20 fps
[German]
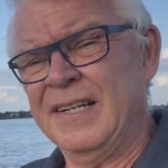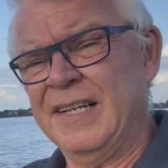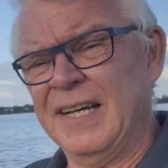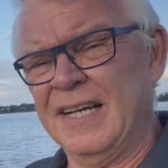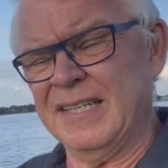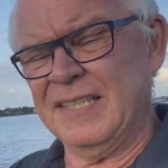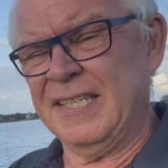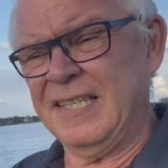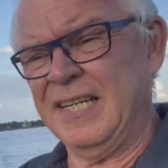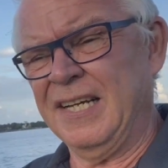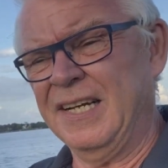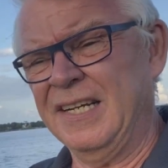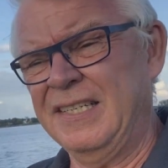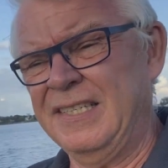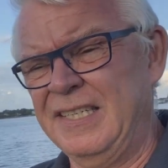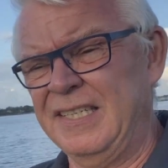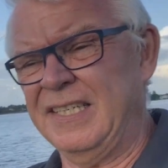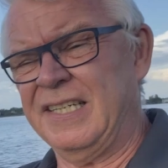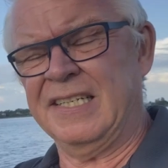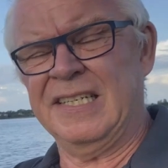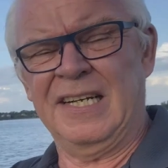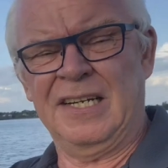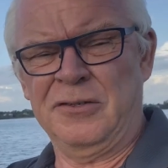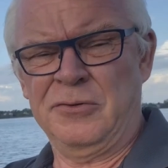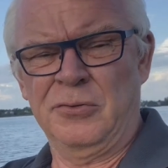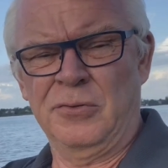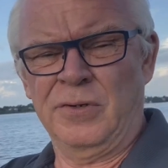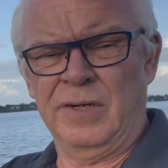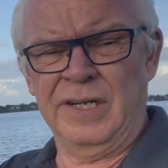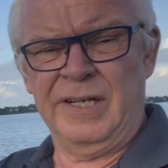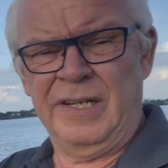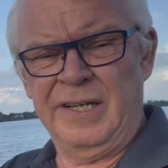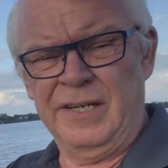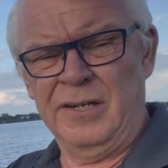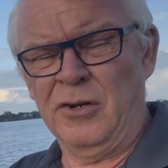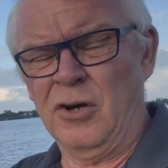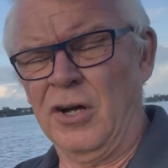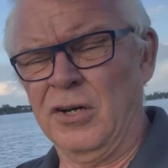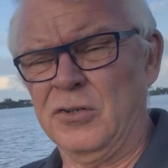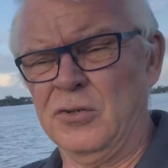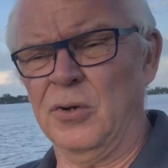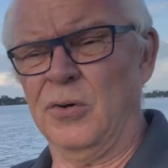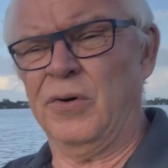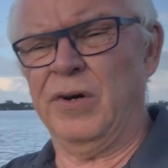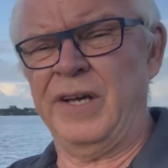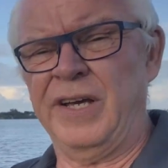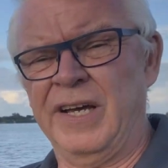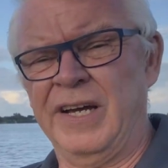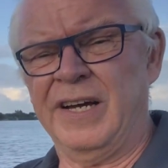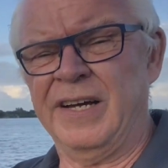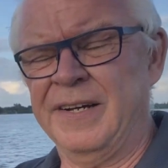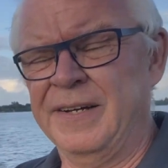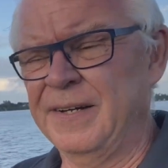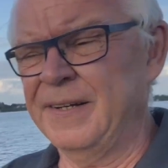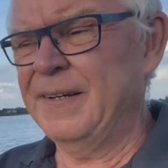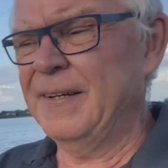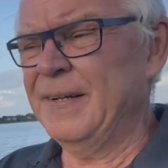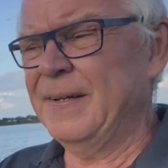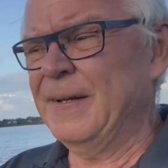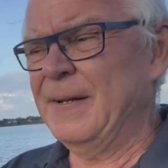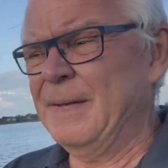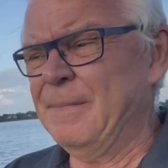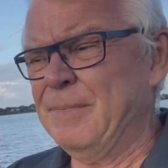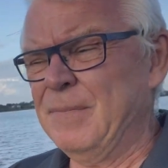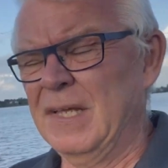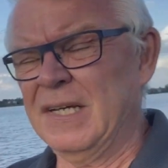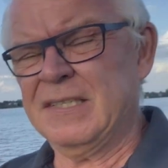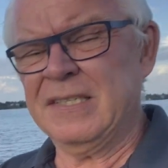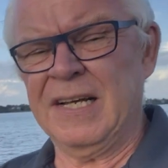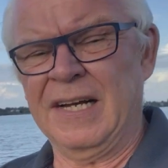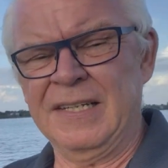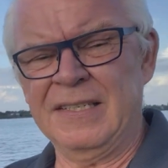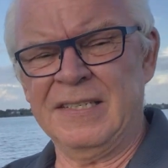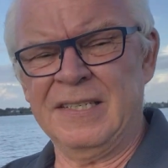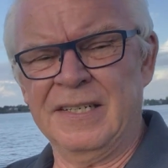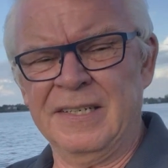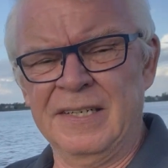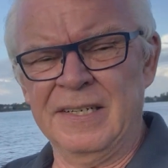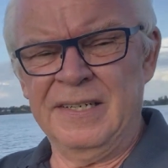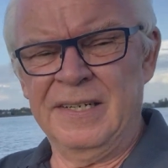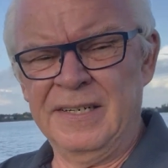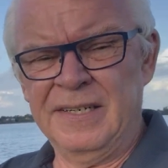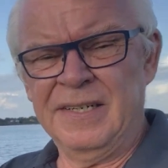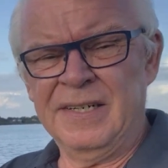dass die Diktatur in Nordkorea das Ganze